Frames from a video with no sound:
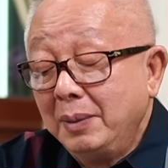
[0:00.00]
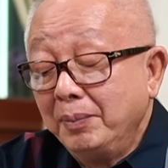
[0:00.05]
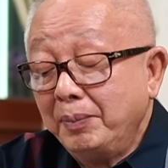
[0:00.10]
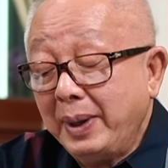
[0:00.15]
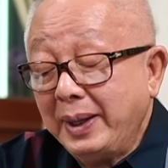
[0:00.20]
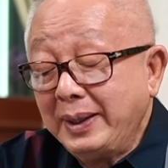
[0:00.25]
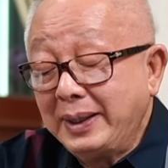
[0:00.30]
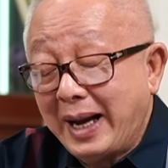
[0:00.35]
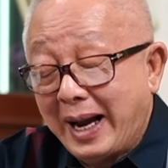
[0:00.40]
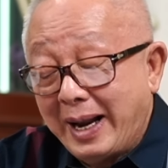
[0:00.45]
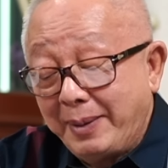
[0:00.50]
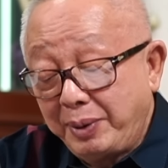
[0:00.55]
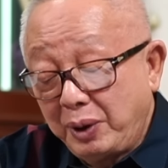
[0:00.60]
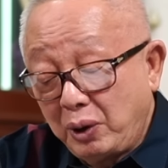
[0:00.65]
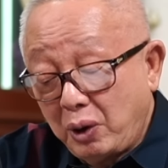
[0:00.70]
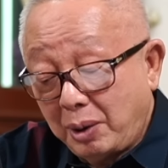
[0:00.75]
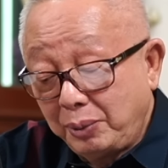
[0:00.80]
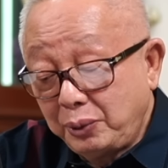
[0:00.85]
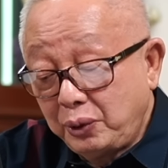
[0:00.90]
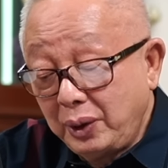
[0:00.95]
เป็นการประ
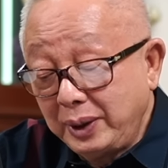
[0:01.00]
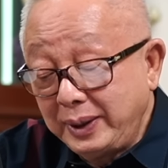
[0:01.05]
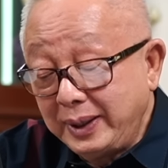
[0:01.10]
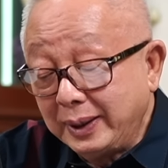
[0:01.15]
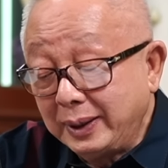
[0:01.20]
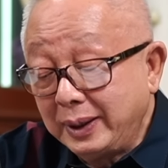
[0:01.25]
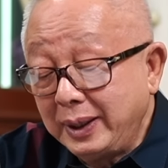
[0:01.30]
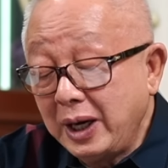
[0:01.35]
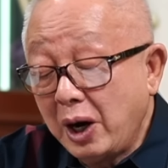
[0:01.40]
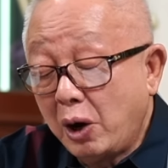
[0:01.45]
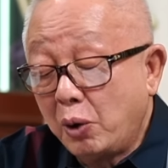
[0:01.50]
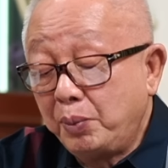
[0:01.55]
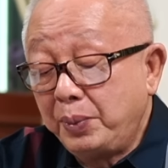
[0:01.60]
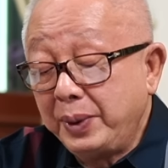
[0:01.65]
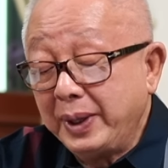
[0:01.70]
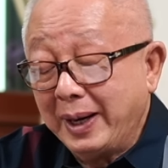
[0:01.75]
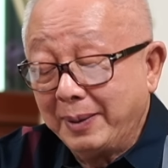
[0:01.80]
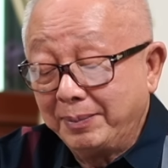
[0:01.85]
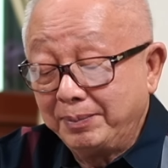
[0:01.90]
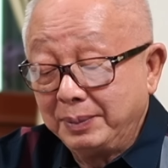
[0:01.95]
กอบธุรกิจที่เอาเป
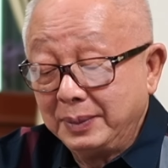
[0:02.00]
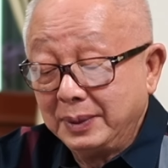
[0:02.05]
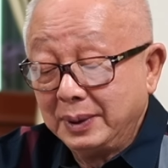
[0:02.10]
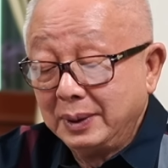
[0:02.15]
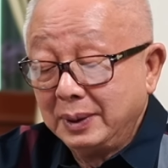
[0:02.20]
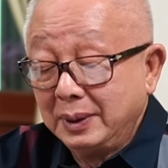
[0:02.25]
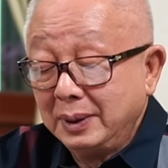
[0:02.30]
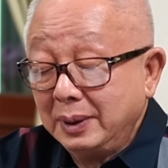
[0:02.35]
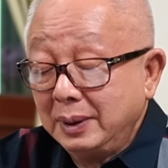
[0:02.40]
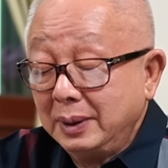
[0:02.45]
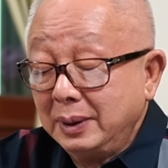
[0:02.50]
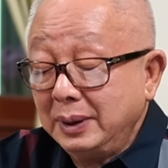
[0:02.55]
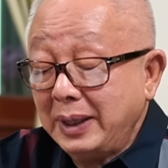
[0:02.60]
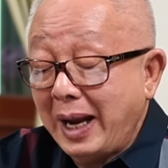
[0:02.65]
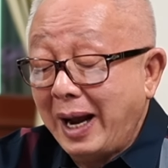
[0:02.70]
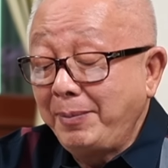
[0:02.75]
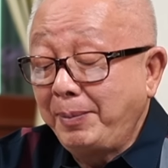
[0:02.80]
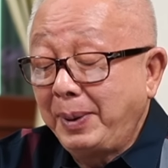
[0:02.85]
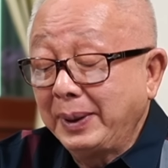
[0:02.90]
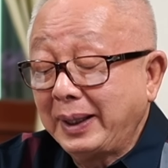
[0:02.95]
รียบ
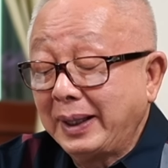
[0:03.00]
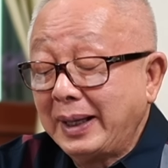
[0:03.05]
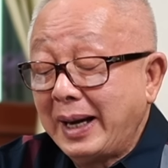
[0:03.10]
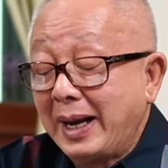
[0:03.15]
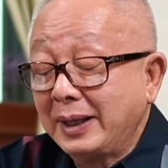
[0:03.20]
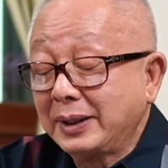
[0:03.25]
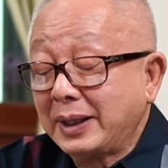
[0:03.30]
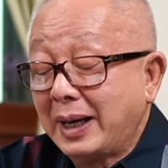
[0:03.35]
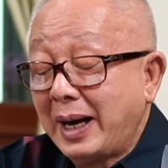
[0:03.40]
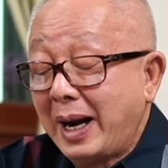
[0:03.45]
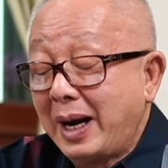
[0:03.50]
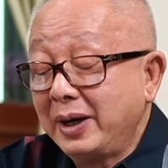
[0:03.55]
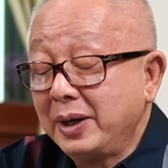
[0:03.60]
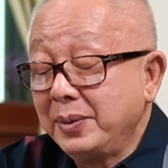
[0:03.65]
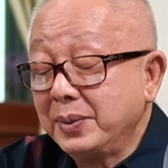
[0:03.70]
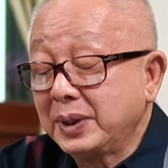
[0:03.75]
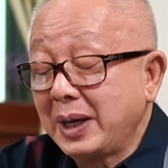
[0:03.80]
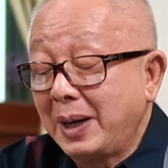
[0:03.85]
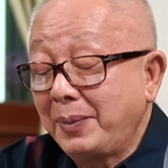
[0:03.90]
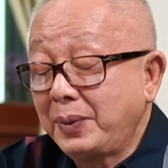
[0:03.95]
นักพัฒนาสังหาริ
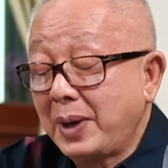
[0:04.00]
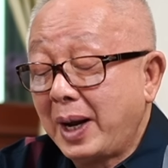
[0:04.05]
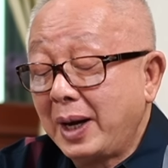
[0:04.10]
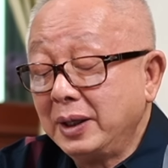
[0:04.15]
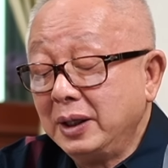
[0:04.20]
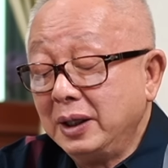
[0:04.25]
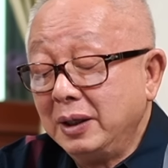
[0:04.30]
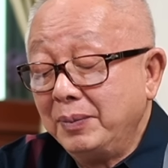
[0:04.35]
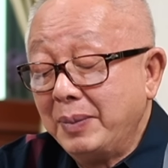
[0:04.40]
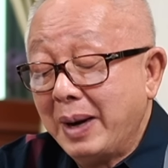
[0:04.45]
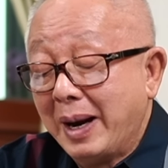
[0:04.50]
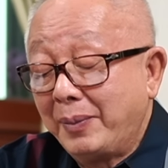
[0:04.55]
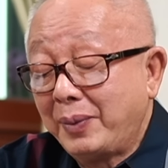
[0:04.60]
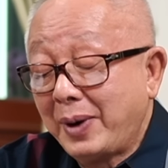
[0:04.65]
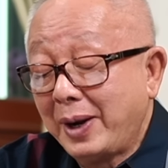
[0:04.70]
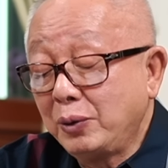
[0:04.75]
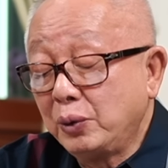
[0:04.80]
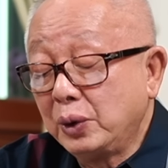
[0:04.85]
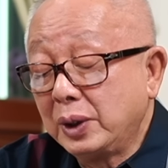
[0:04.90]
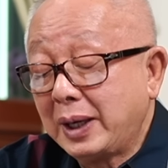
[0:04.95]
มทรัพย์รายอื่นแบบ
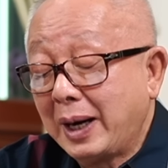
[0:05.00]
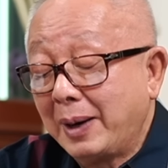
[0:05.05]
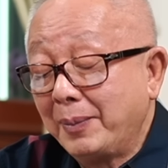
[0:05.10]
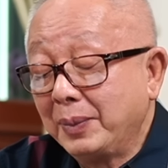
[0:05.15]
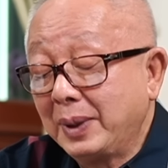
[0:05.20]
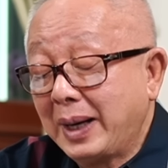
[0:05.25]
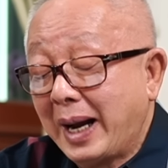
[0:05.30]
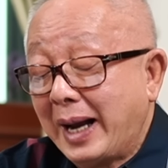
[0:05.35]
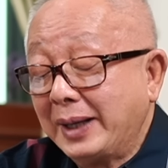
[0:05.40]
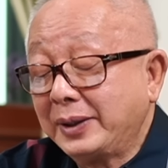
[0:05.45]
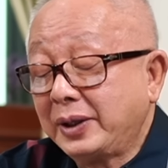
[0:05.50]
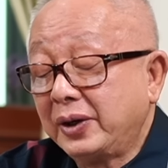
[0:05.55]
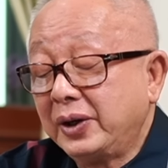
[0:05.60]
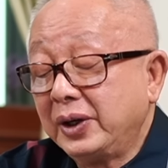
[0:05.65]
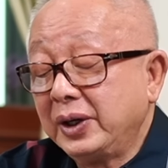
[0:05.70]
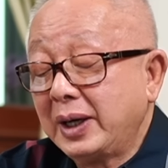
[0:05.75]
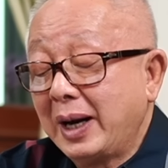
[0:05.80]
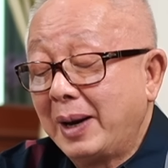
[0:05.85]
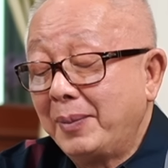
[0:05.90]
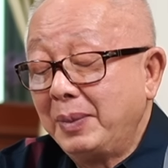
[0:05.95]
ไร้คุณธรรมขาดจ
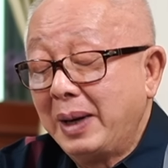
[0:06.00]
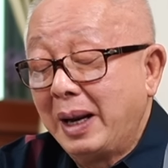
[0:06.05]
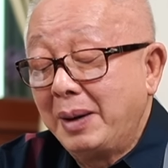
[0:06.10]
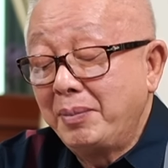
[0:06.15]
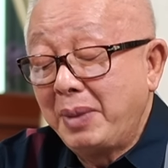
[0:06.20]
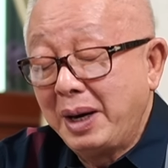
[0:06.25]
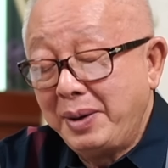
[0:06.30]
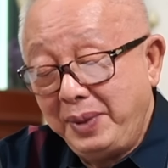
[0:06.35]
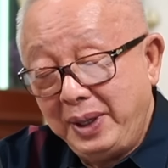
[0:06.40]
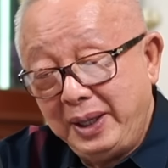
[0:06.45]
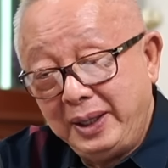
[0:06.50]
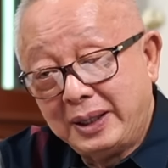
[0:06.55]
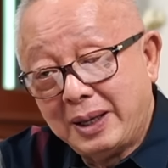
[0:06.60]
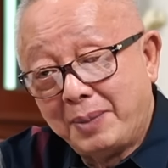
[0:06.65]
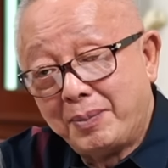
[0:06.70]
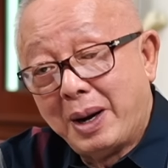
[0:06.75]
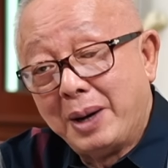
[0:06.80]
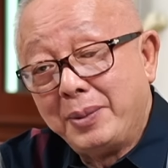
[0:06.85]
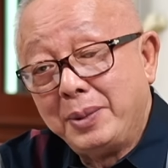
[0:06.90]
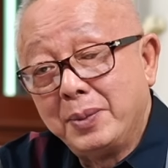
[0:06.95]
ริยธรรมและไม่มีธร
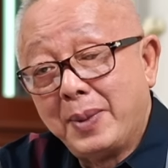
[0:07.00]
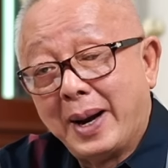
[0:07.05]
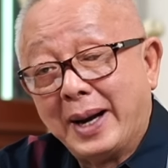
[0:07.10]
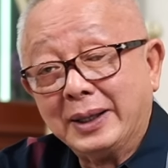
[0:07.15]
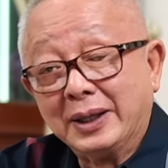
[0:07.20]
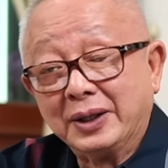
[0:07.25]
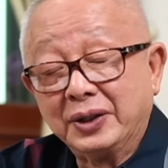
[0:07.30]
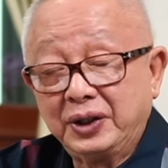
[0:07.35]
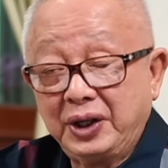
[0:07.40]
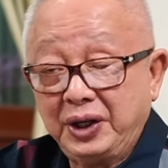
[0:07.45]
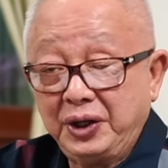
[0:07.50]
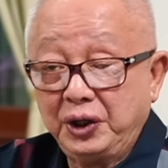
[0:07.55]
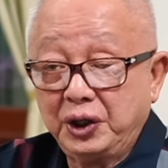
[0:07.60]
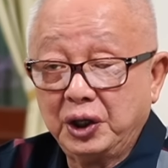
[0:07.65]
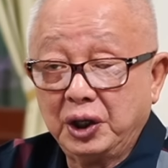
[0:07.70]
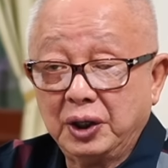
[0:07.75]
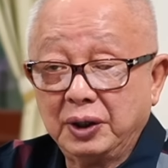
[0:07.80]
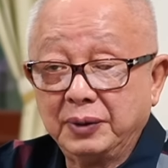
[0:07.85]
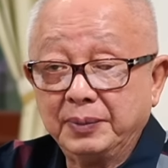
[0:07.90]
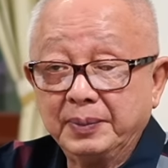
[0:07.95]
รมาภิบาลอย่างสิ้นเชิง